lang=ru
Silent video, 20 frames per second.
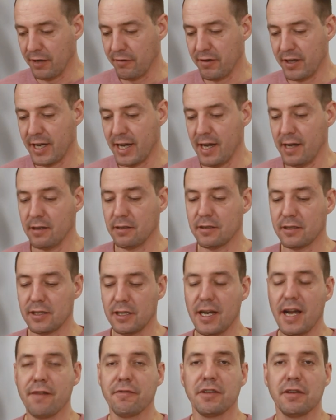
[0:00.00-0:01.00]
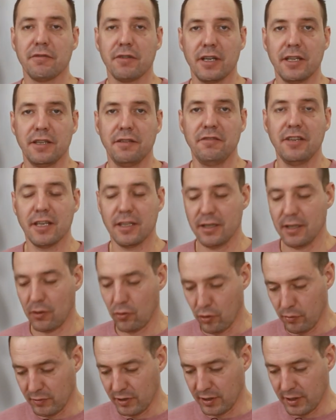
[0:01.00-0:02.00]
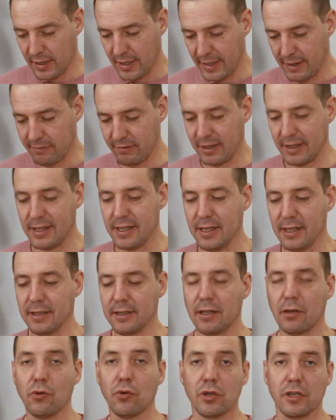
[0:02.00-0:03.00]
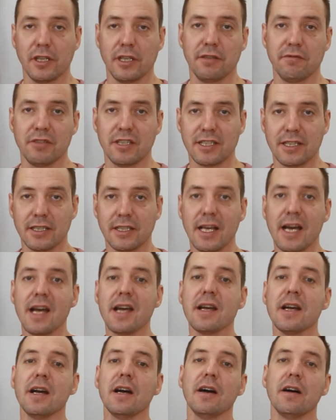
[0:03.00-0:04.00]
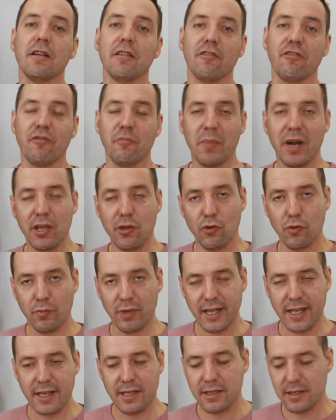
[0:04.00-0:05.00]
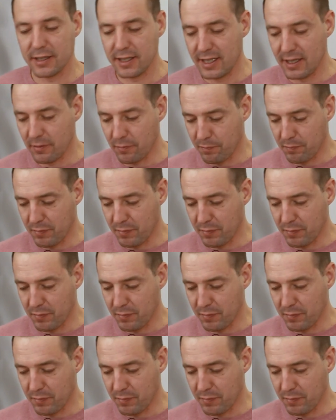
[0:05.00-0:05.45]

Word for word: говоря, сравнивая две однокомнатные квартиры Нагорная и Высота, в моем рейтинге